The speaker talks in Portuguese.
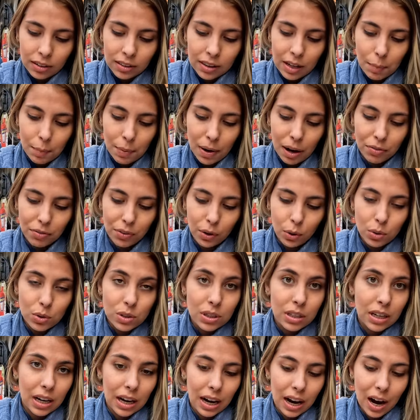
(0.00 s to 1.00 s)
Dá pra ver os
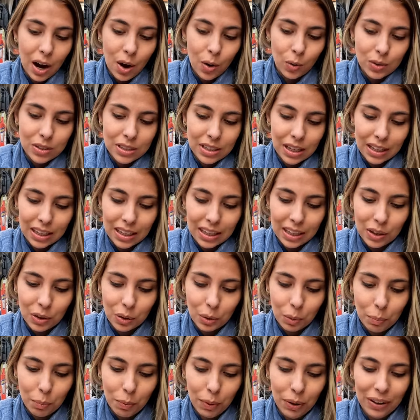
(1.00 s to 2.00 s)
Opa. grãos aqui
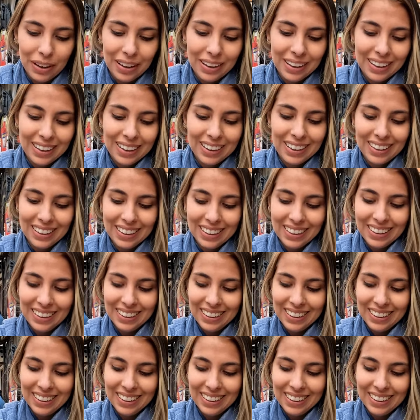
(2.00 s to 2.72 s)
do E a sobremesa.